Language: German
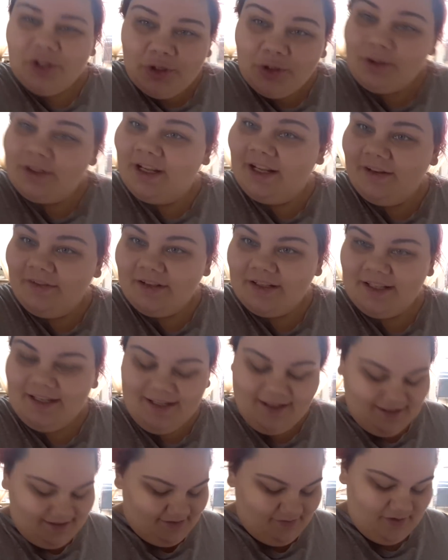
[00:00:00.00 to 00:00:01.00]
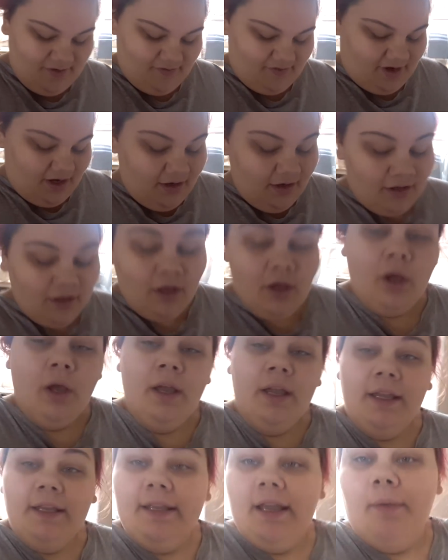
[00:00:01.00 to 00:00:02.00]
Schon etwas länger sind wir wach.
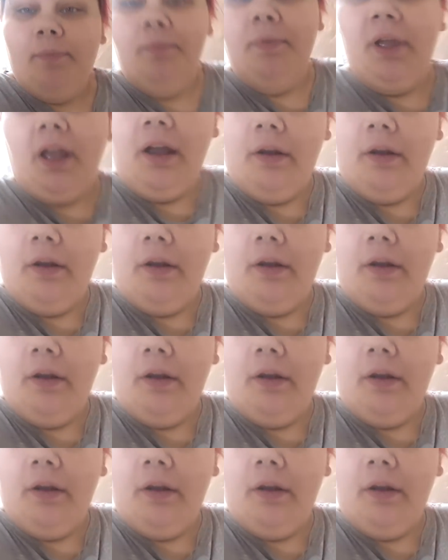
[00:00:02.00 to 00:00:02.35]
Ich habe mir